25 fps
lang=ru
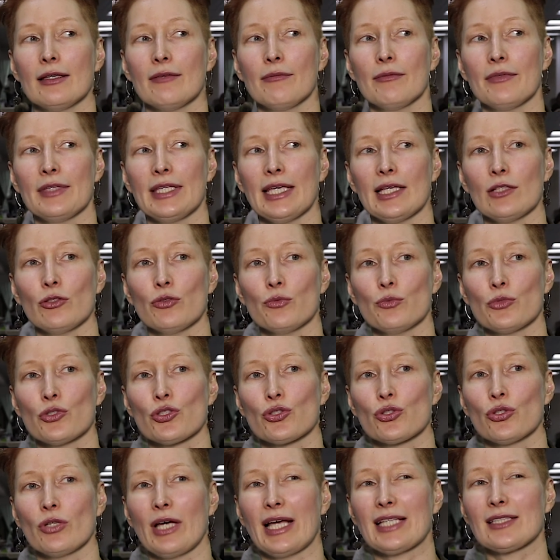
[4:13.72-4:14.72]
Я думаю,
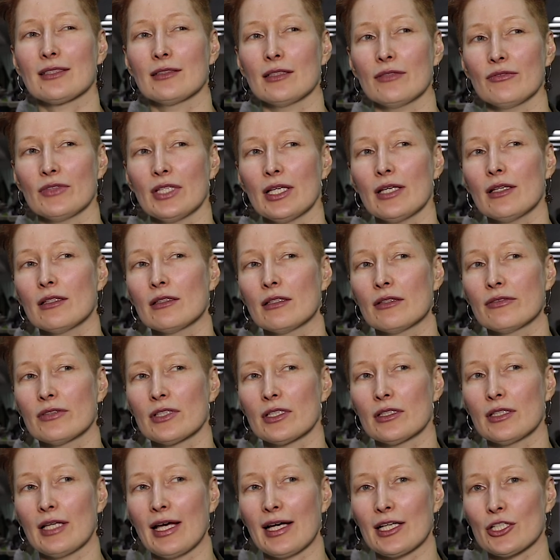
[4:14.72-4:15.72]
что основная,
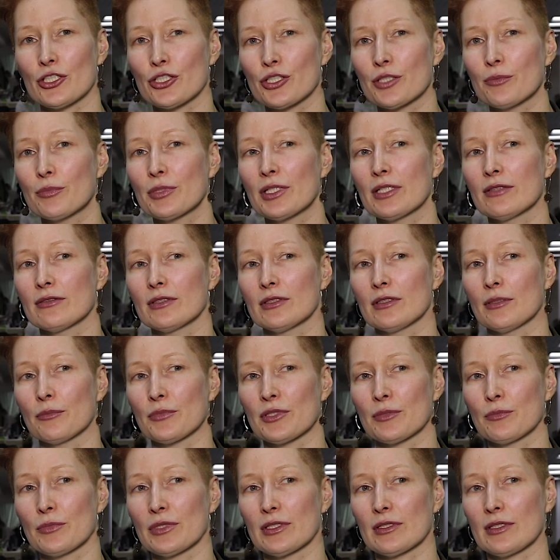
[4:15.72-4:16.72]
наверное, ошибка в
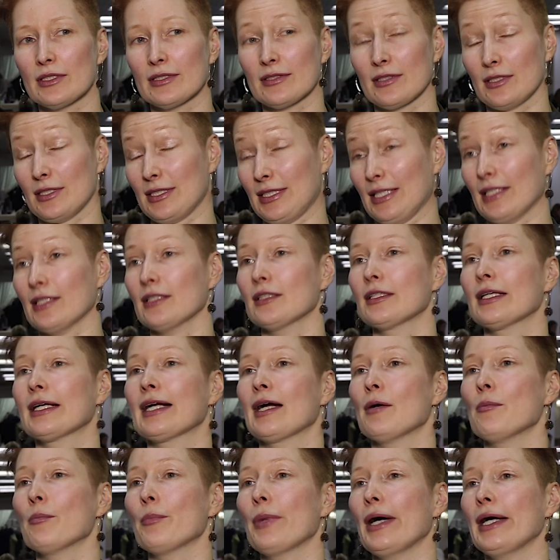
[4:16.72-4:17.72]
этом смысле со стороны
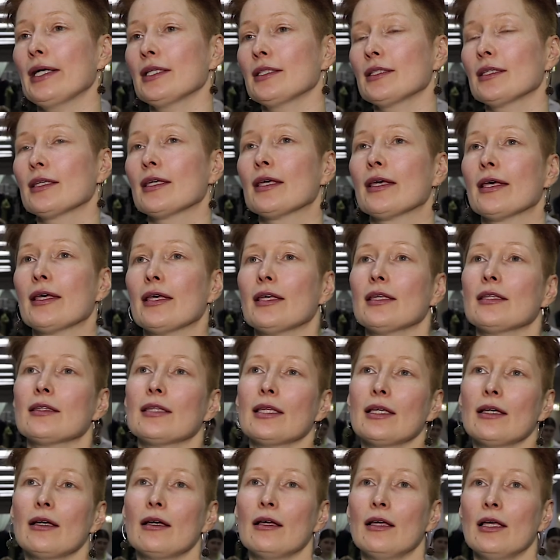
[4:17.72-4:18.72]
компании –
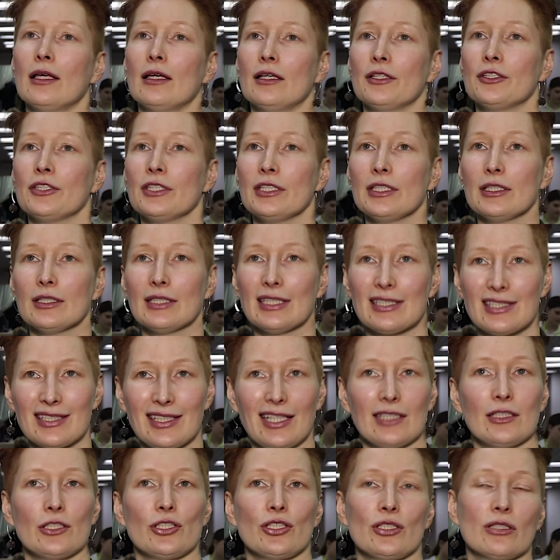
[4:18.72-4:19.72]
это
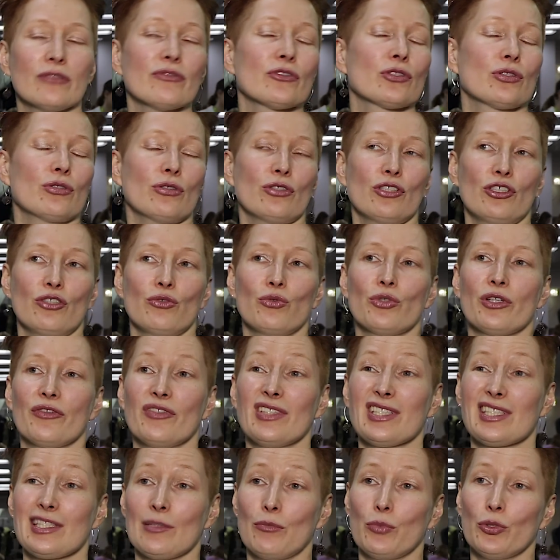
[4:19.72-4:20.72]
недостаточно высокий
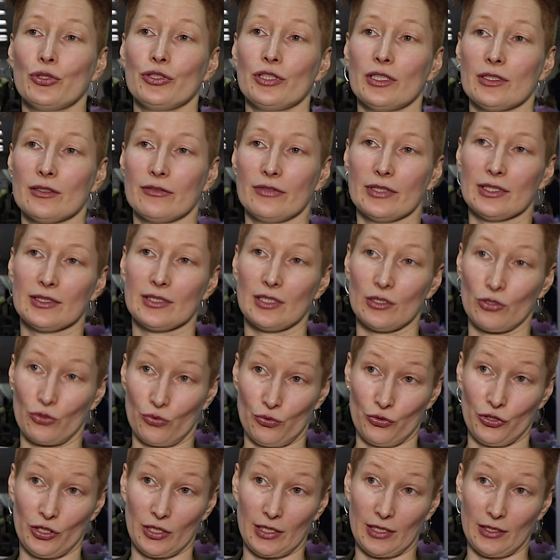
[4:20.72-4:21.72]
уровень заботы о своих
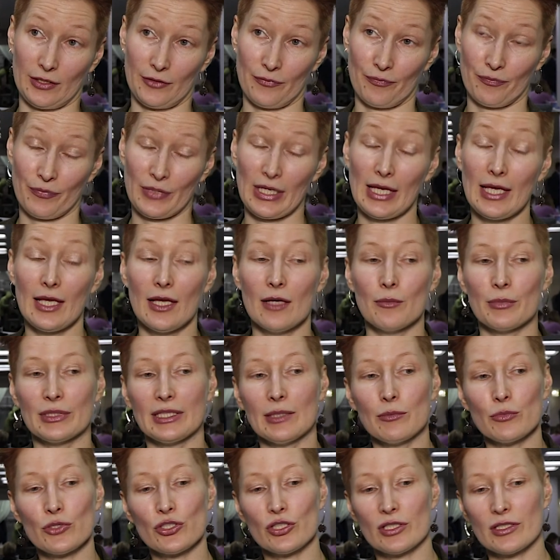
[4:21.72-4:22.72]
сотрудниках.
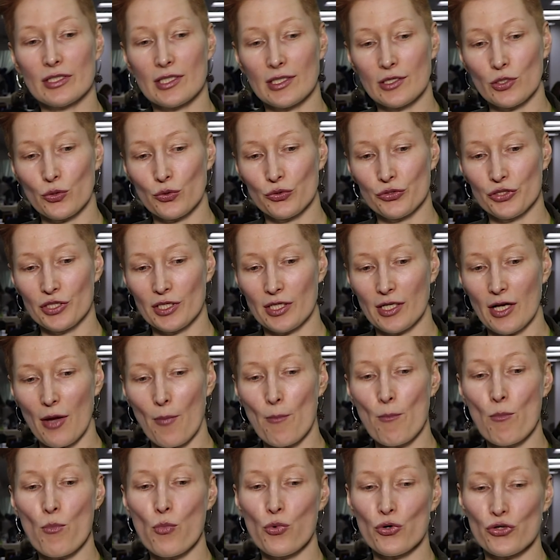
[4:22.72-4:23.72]
Потому что сотрудник
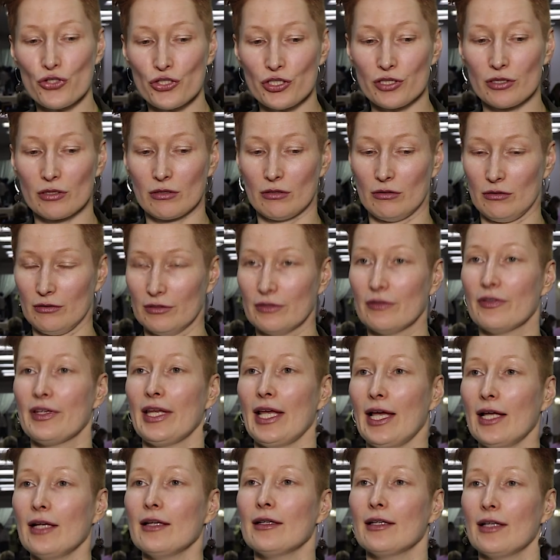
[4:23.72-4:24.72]
может
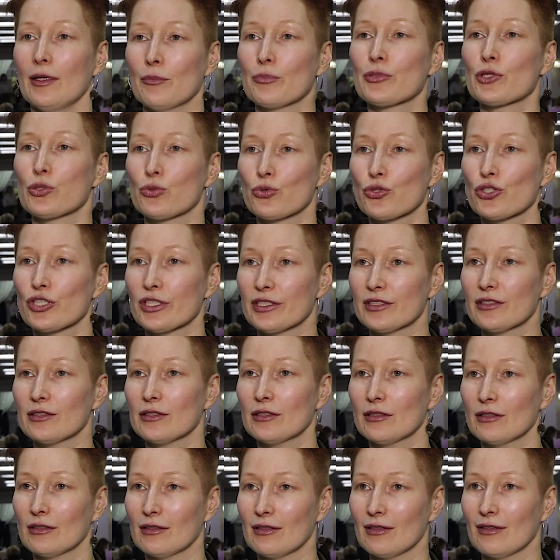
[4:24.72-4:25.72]
реально
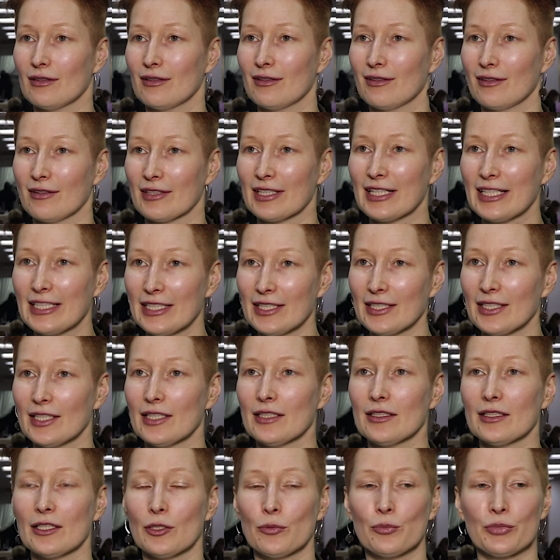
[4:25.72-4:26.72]
обслужить э,
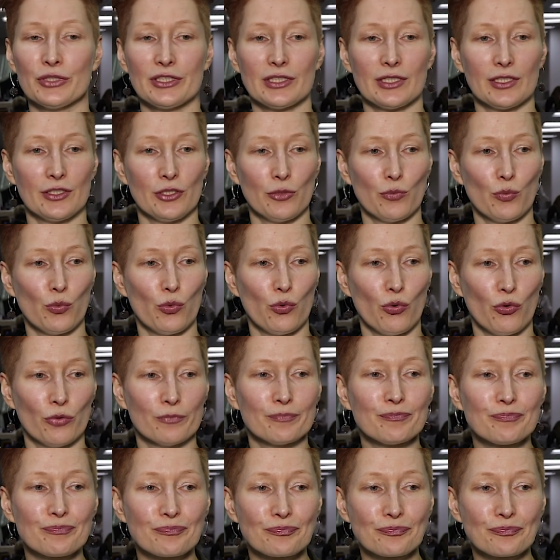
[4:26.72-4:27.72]
клиента и быть к нему